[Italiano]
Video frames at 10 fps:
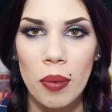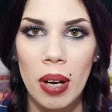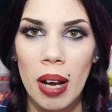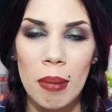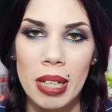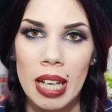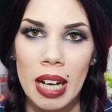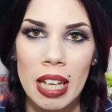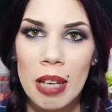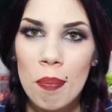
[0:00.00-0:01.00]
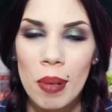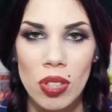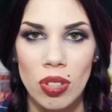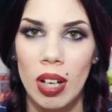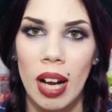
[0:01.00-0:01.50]
una maniera
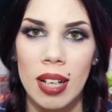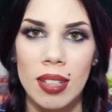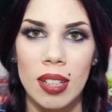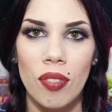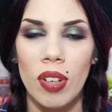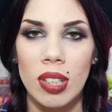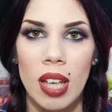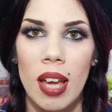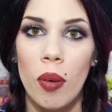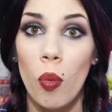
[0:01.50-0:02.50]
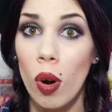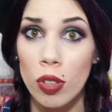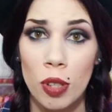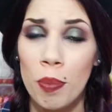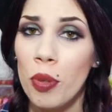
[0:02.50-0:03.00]
impressionante, infatti è
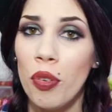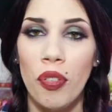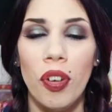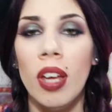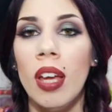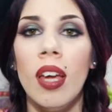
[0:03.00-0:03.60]
waterproof,